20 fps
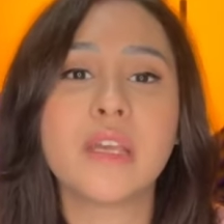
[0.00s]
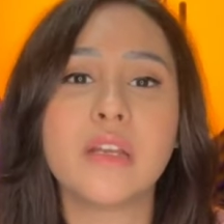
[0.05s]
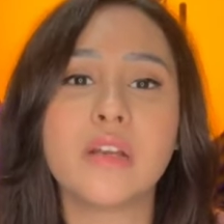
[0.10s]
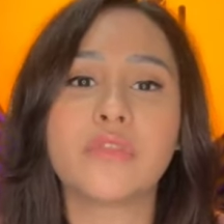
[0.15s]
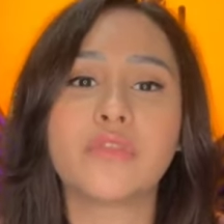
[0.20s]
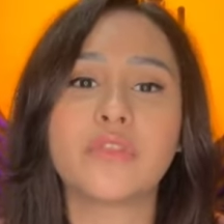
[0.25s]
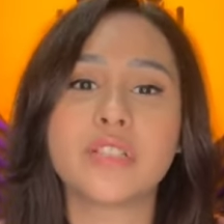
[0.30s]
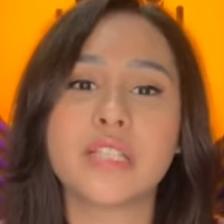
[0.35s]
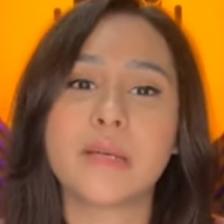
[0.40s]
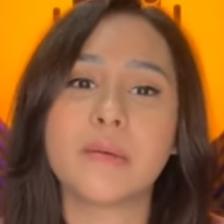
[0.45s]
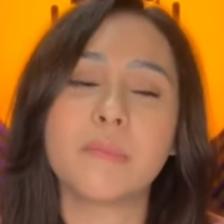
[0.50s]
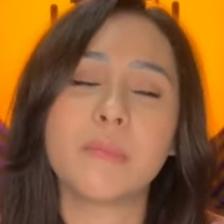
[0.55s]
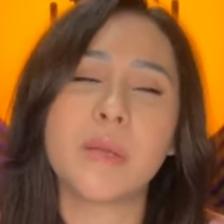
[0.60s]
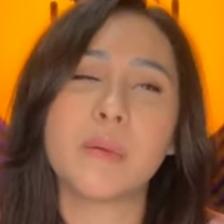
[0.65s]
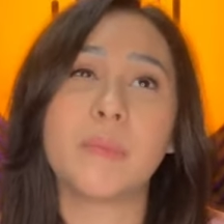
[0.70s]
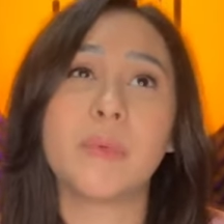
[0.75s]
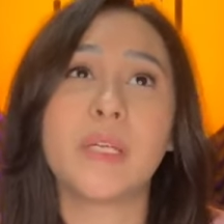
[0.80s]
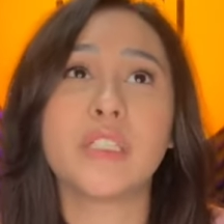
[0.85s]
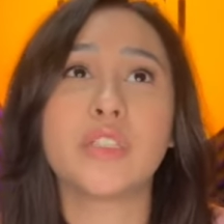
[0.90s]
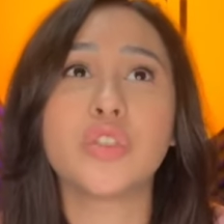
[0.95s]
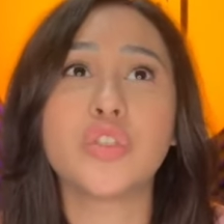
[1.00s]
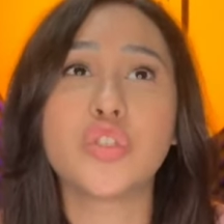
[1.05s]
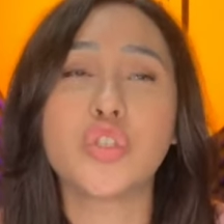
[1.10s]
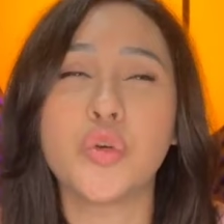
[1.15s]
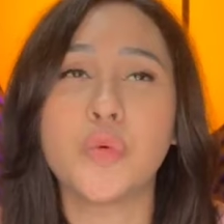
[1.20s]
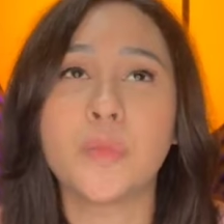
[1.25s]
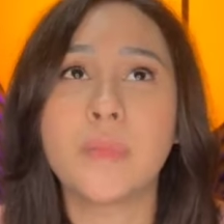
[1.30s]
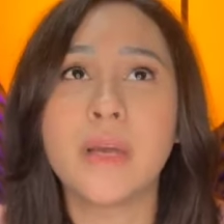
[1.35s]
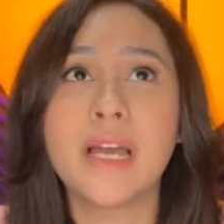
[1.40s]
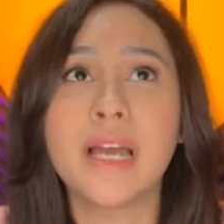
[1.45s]
Indofood CBP itu
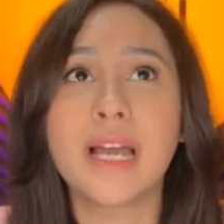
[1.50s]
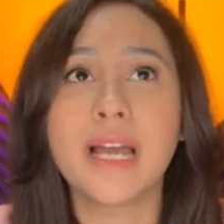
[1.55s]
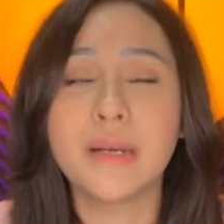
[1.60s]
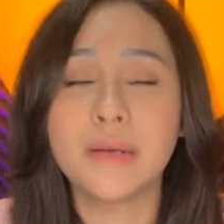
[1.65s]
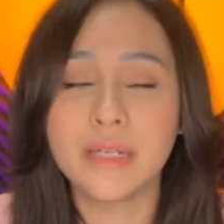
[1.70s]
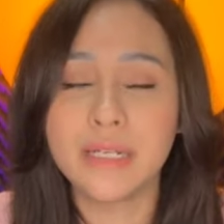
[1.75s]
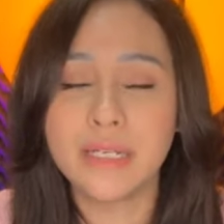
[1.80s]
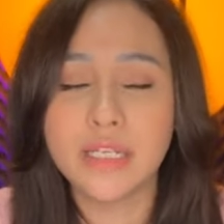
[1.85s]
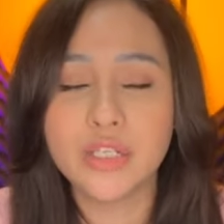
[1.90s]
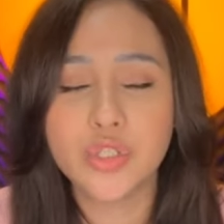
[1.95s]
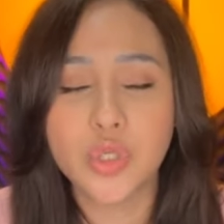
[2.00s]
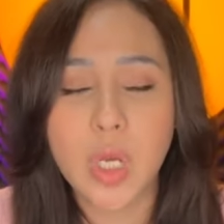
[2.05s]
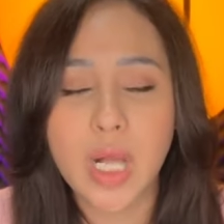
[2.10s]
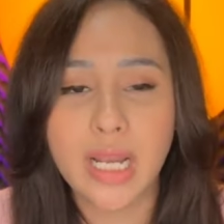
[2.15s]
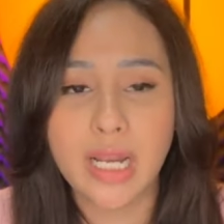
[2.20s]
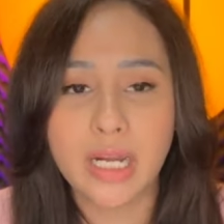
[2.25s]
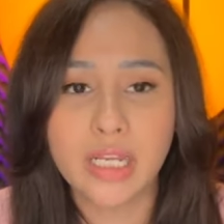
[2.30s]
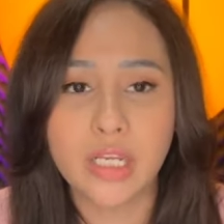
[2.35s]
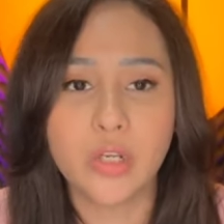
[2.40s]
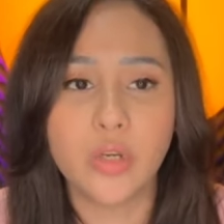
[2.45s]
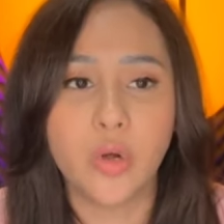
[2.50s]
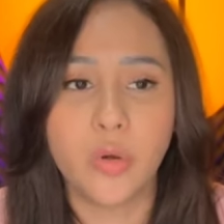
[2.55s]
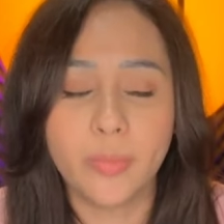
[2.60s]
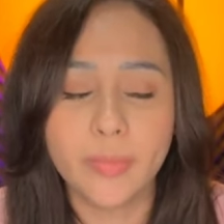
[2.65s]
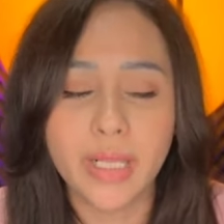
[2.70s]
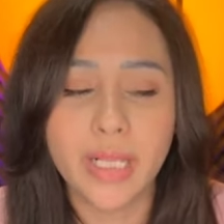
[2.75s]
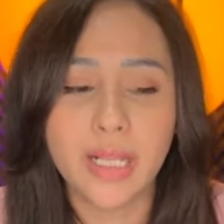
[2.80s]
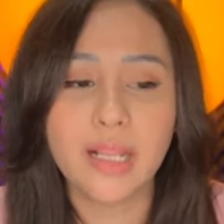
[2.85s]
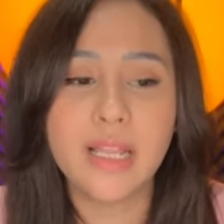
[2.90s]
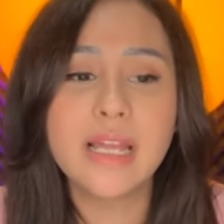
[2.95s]
cuma kan dia jualan
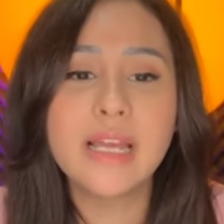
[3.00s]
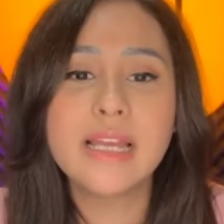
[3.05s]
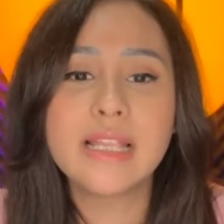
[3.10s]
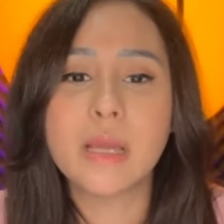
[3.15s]
Indomilk